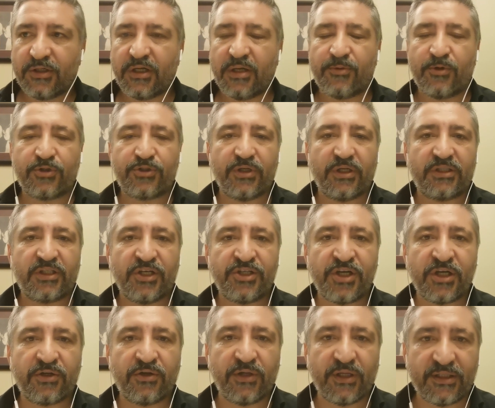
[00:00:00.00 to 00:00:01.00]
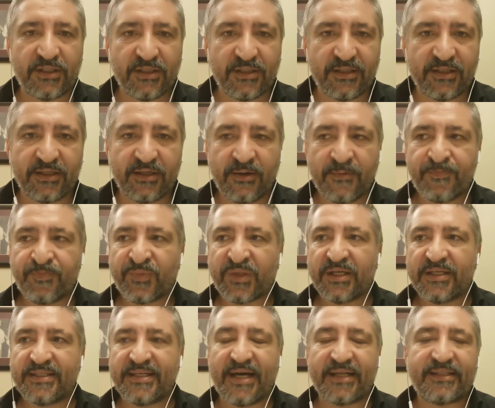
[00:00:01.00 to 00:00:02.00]
Rebaşo'ya teşekkür edildi.
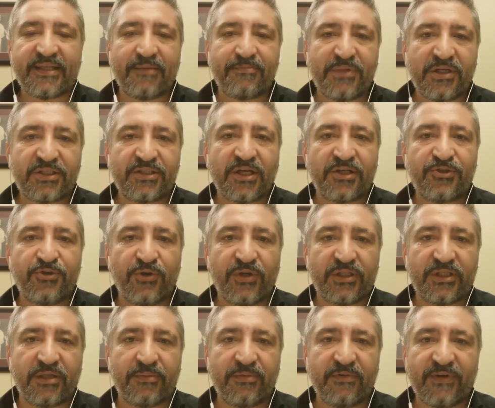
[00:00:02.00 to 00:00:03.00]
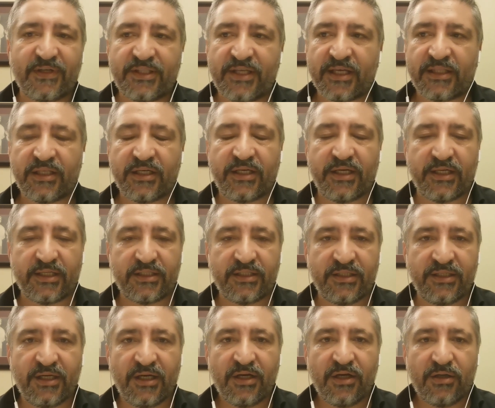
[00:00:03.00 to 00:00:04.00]
Zaten Beşiktaş yönetimi ve teknik
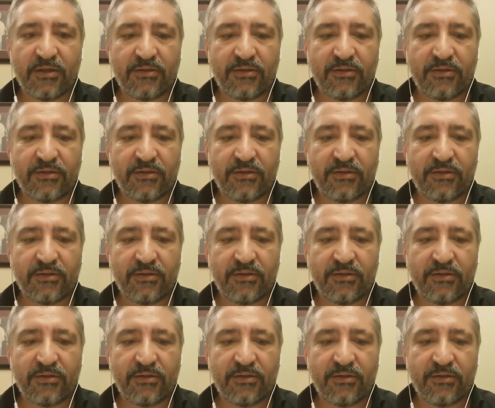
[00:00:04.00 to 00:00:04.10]
heyeti